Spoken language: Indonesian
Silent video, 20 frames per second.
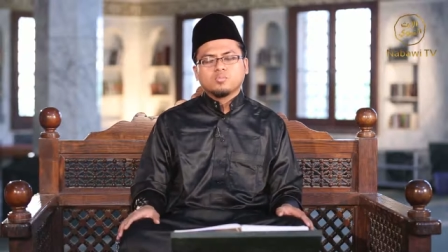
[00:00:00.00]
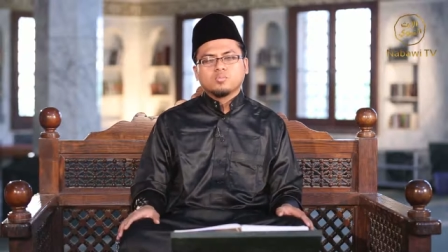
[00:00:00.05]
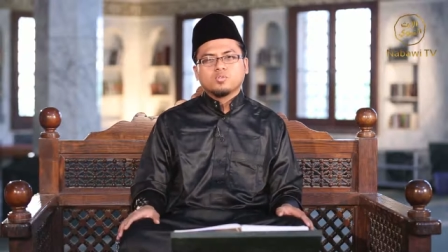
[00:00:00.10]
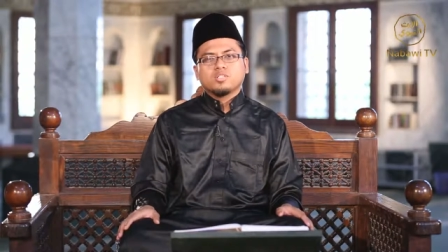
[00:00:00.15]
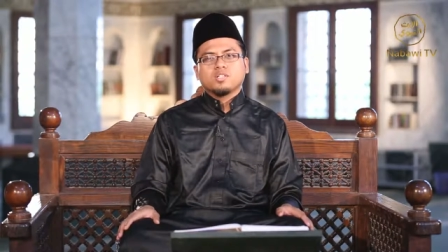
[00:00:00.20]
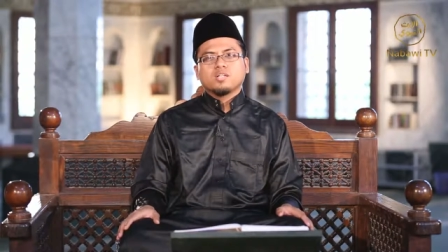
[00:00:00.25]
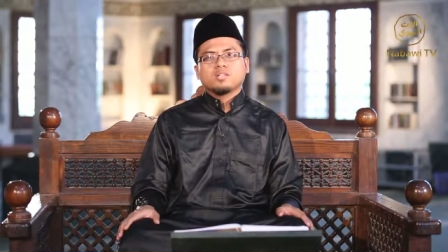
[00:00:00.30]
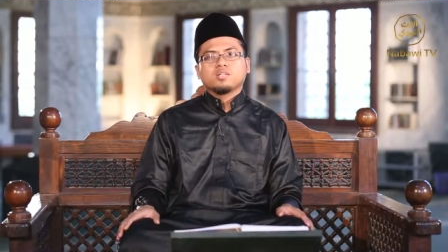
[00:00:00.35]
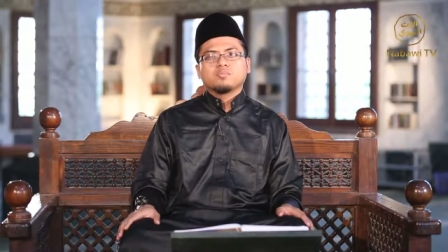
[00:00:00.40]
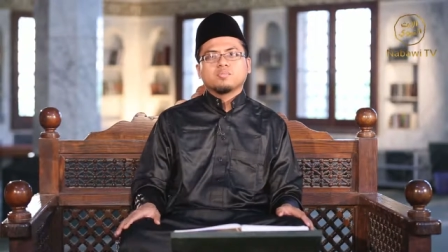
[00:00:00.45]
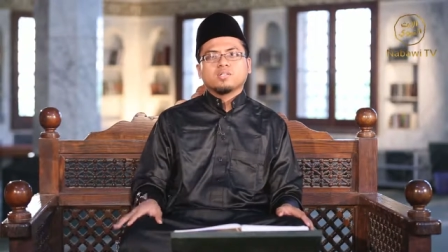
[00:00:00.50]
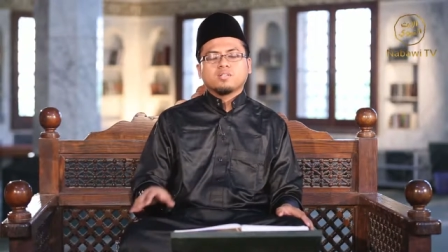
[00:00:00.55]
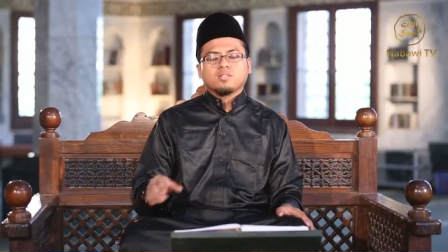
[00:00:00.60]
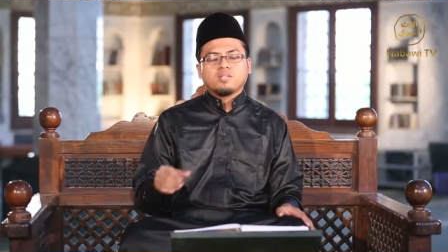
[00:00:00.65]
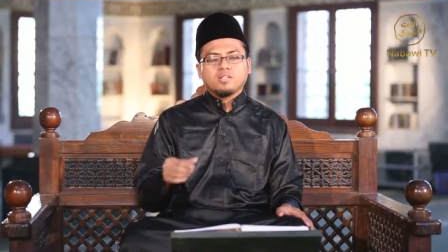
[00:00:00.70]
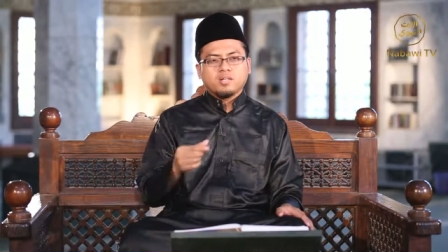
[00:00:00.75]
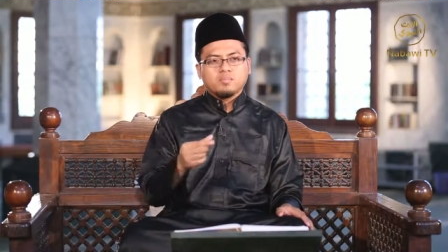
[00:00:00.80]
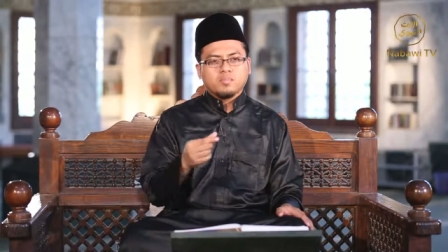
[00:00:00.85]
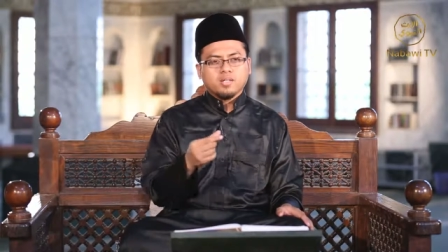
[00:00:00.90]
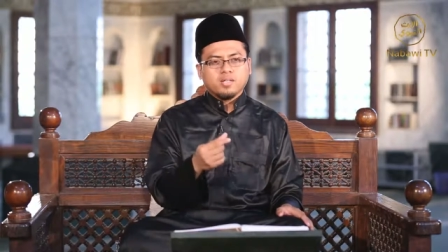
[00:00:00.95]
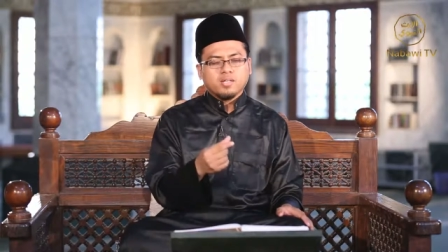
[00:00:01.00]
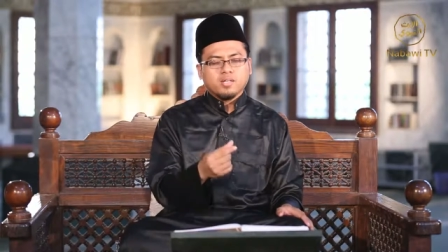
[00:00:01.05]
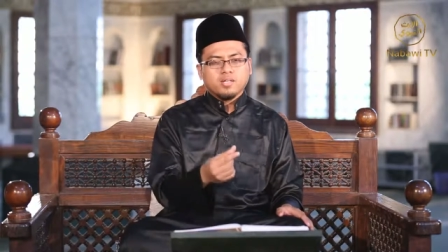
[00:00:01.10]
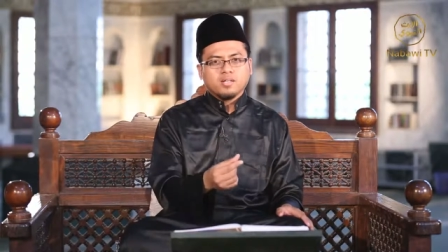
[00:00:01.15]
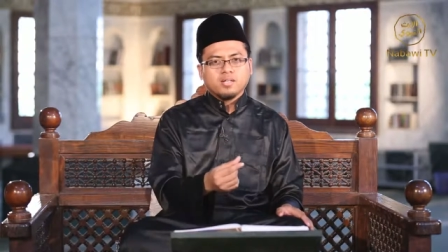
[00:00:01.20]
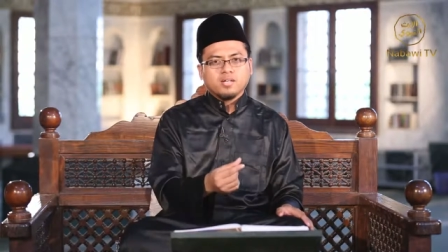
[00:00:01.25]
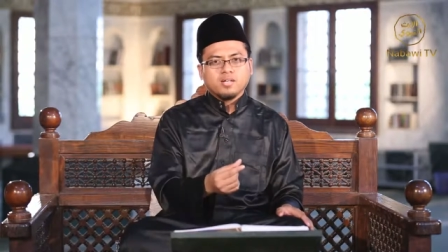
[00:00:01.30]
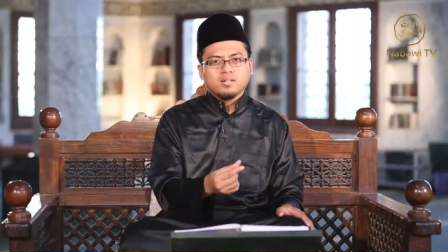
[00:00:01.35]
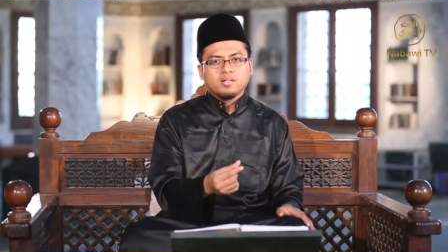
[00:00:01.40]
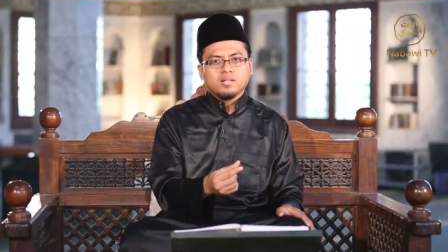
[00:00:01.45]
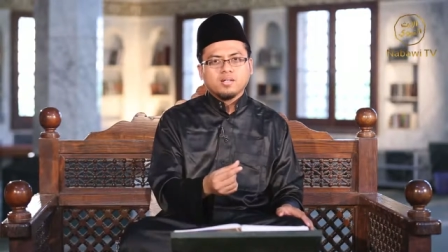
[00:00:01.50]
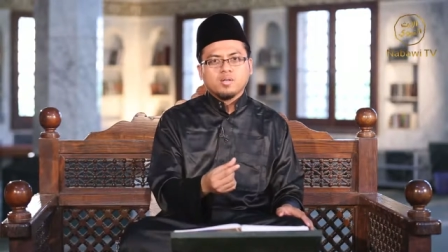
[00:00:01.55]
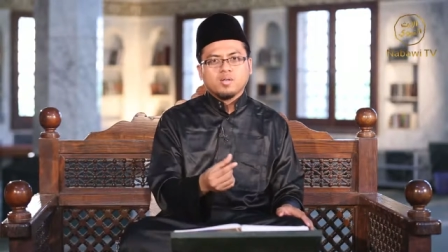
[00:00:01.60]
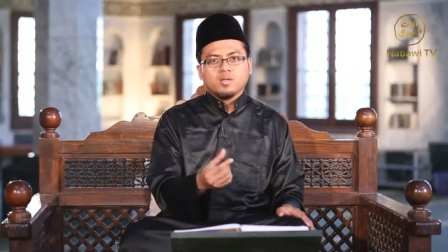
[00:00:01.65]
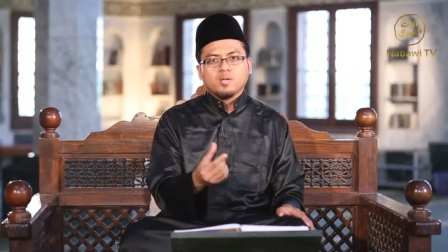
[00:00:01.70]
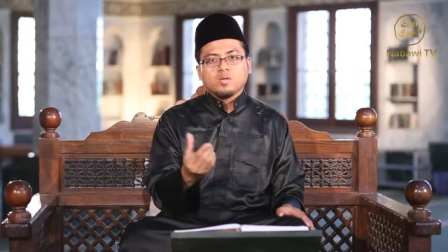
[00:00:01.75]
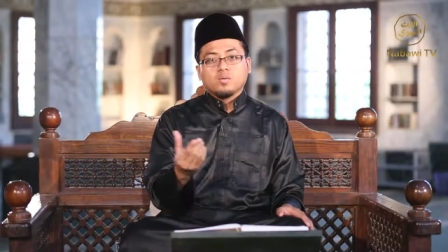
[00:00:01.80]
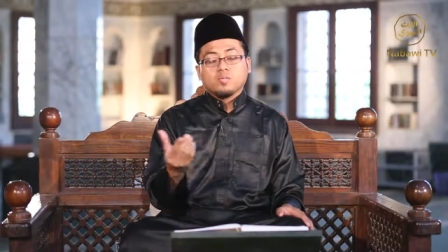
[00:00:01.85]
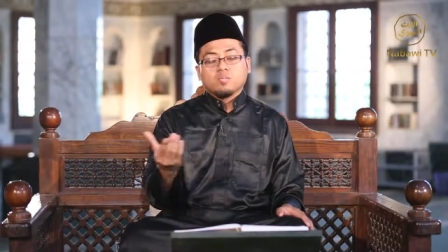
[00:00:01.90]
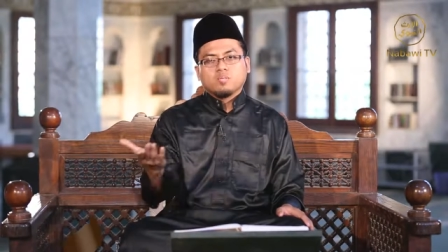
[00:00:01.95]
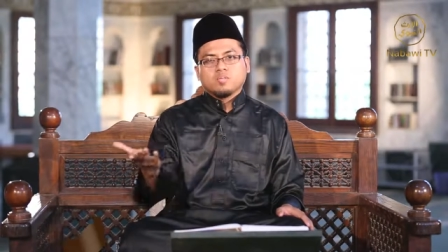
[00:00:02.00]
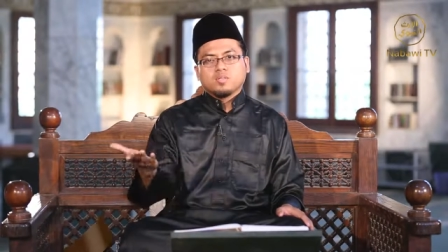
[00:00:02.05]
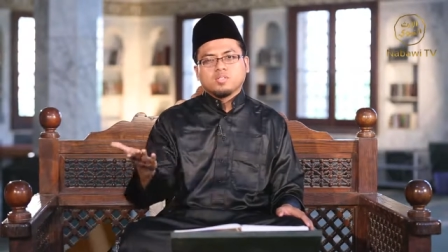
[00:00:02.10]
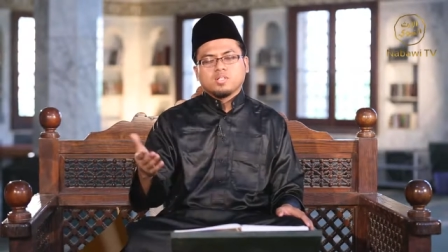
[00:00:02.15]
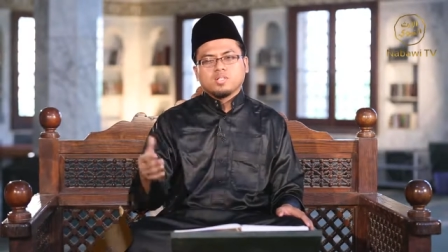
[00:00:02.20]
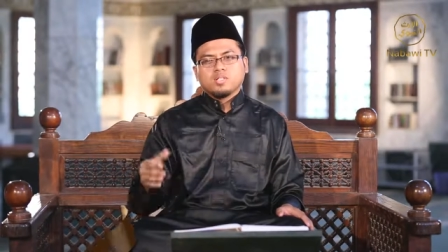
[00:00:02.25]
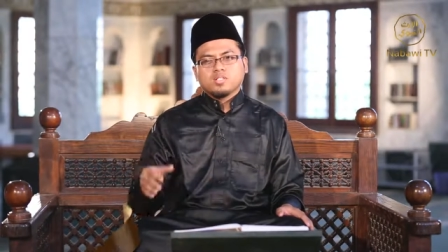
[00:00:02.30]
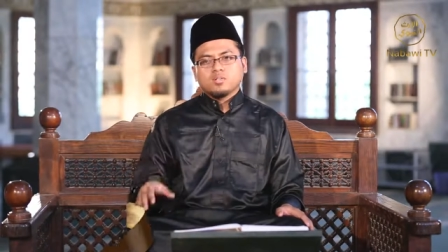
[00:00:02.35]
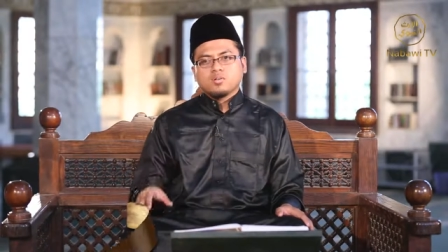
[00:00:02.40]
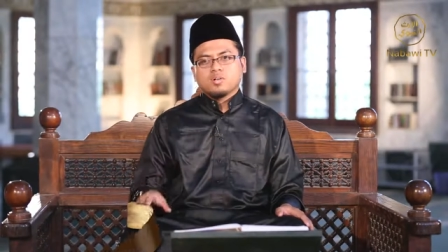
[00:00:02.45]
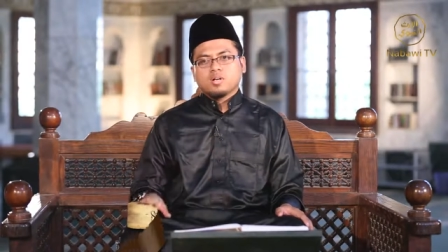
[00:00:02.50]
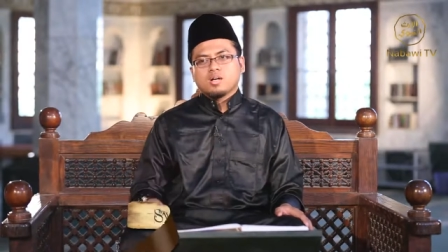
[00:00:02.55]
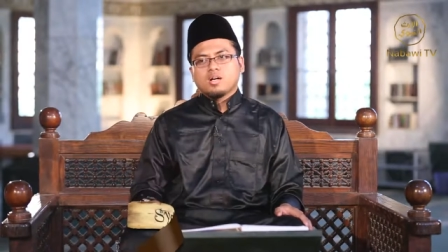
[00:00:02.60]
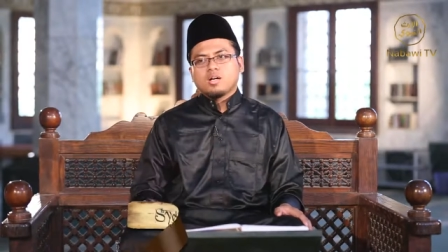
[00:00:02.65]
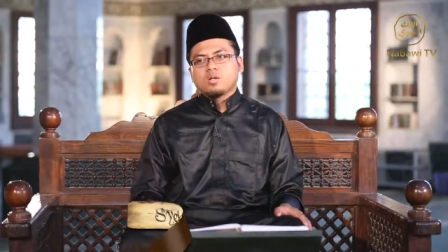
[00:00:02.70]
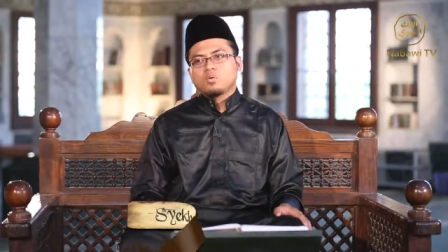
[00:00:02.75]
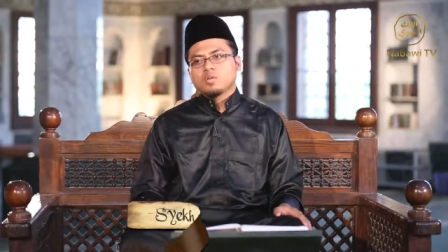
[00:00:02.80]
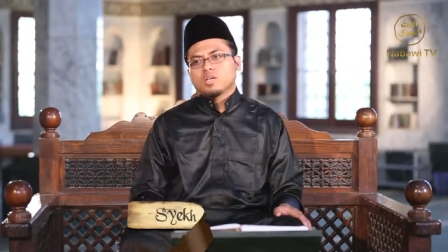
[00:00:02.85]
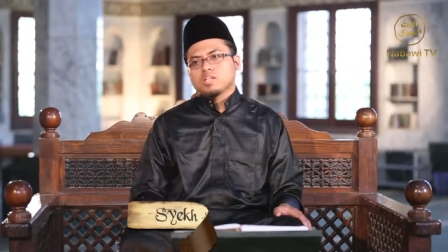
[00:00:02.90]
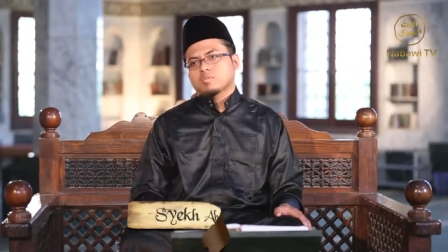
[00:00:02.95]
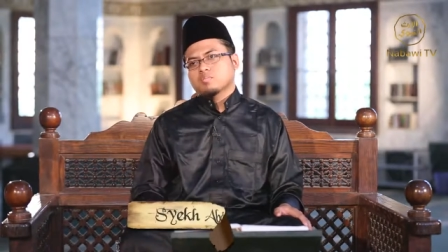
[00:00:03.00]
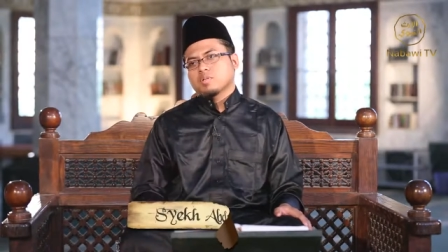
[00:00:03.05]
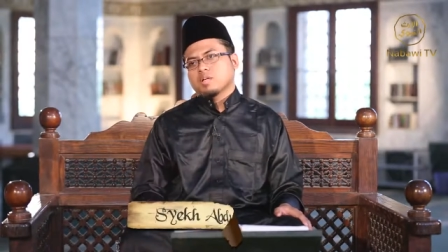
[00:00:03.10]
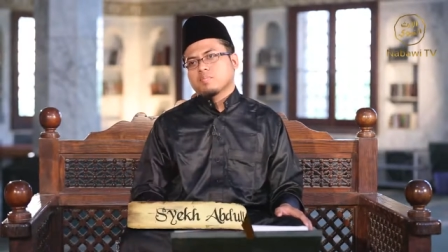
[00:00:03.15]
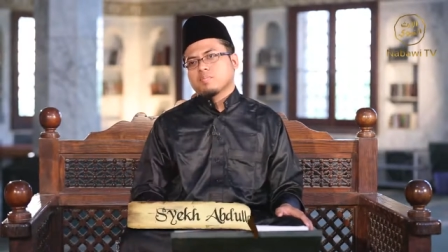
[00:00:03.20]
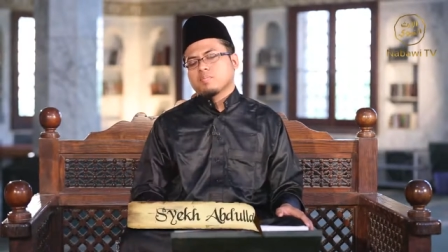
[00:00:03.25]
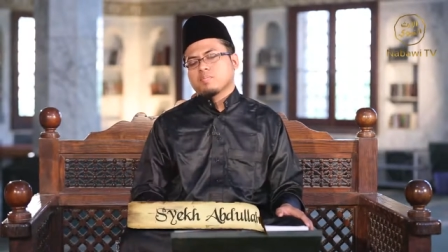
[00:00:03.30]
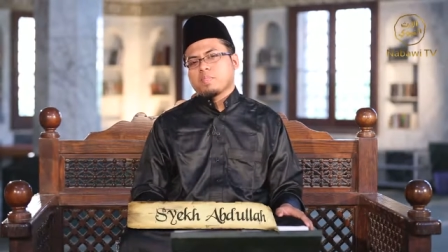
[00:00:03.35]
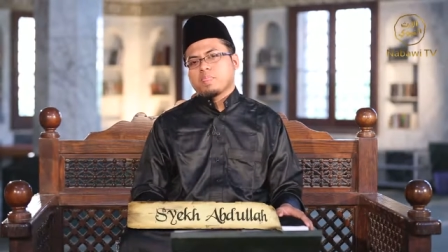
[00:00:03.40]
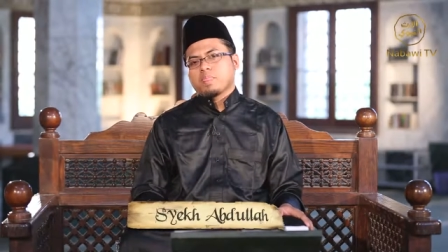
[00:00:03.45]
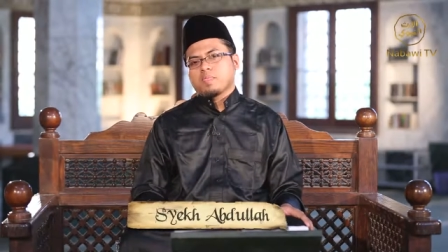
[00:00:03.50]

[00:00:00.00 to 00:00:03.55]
Kemudian demi dia menginginkan menjadi seorang ahlul asbab